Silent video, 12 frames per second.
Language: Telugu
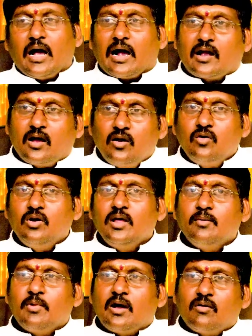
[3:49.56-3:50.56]
అక్కడి నుండే
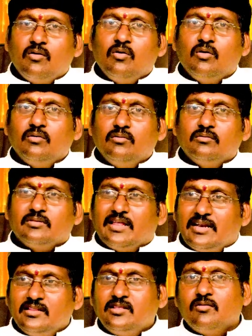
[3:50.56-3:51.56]
మాకు
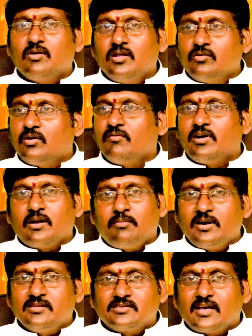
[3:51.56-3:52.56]
దరిద్రం అనేది కూడా
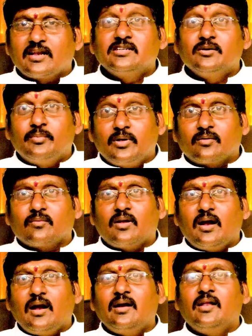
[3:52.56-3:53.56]
వెంటబడింది సార్ అని చెప్పారు
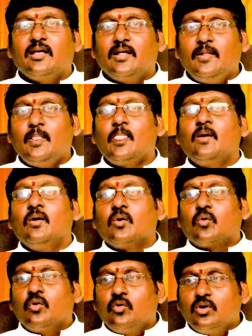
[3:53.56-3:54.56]
అంటే
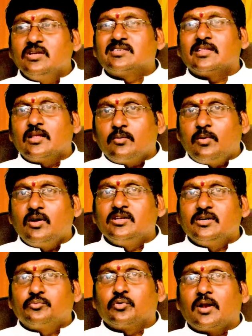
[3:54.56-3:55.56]
కొన్ని కొన్ని సందర్భాలు
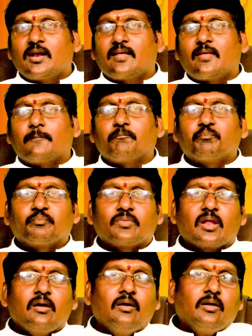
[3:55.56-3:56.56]
నేను చెప్తున్నాను కదా
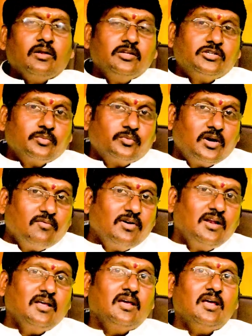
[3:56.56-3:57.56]
నేను
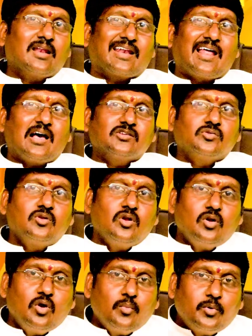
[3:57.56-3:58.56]
చెప్తున్నటువంటి
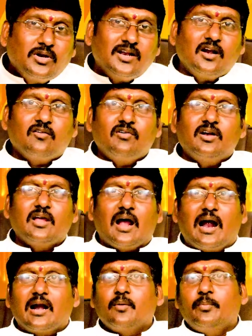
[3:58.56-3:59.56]
రాసులలో పుట్టినటువంటి
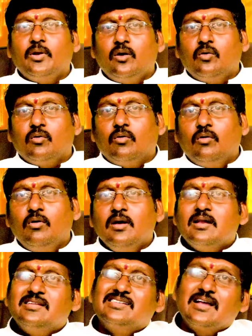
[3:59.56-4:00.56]
ఆడపిల్లలు
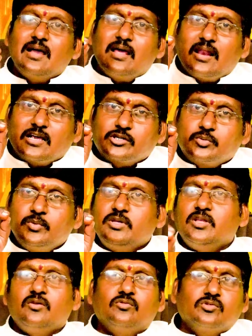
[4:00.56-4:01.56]
నిజంగా
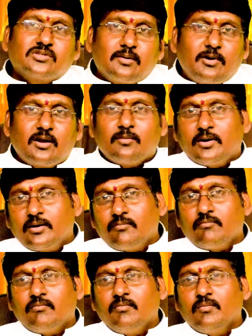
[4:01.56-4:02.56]
లక్ష్మీదేవితో సమానం అండి
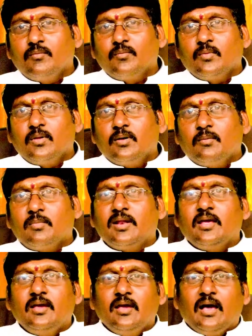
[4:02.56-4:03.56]
మరి